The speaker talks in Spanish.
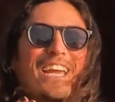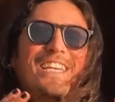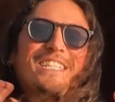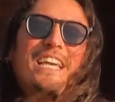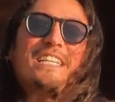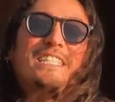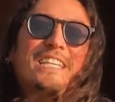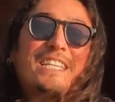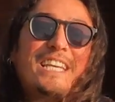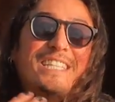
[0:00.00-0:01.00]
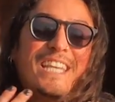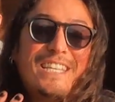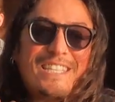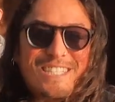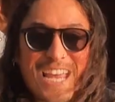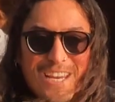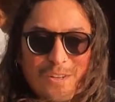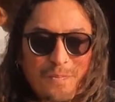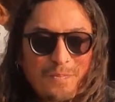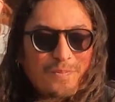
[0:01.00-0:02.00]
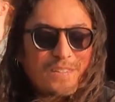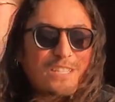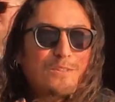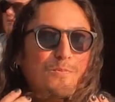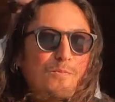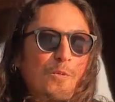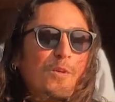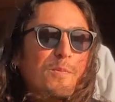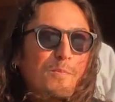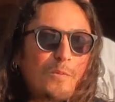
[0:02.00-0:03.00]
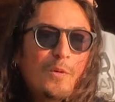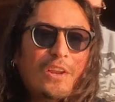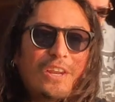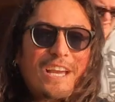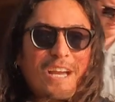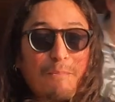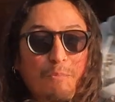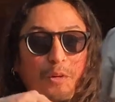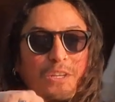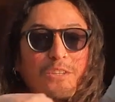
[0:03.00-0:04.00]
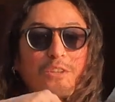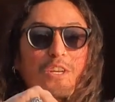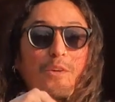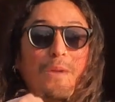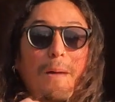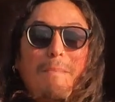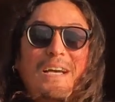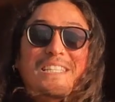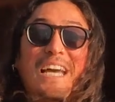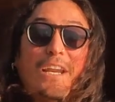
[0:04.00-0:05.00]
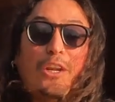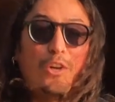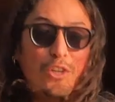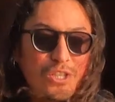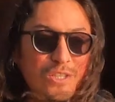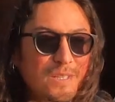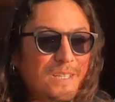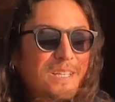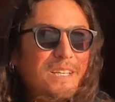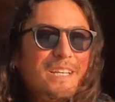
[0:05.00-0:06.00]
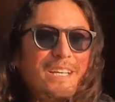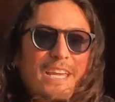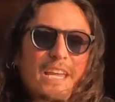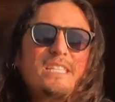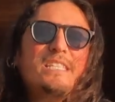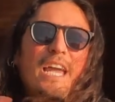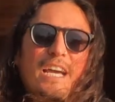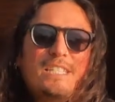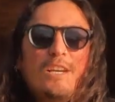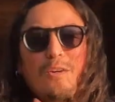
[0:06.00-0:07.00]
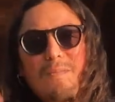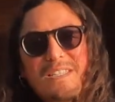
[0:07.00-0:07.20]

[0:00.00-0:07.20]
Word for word: y se hace de centeno. Es muy, muy rica y por dentro tiene una masa arroz y se hace con